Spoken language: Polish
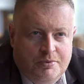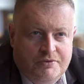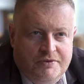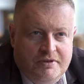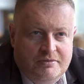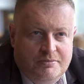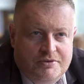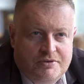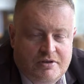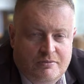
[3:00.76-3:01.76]
Powinien
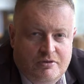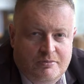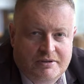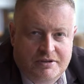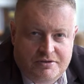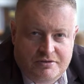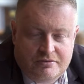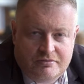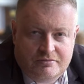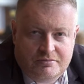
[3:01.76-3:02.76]
być osobą
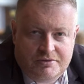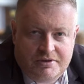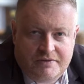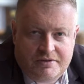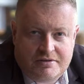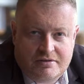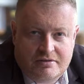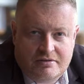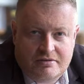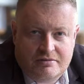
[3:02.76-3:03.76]
empatyczną, ponieważ
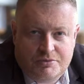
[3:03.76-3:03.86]
e,